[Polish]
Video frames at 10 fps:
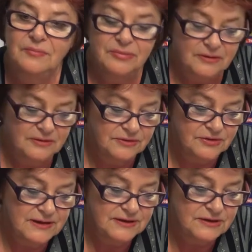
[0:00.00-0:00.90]
bo
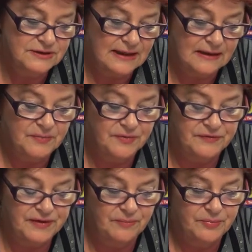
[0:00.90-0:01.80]
to znaczy tak
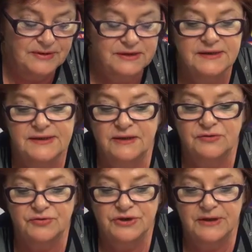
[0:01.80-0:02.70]
powiem, politycy,
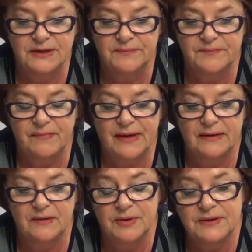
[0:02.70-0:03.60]
którzy
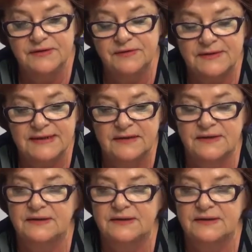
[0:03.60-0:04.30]
byli związani z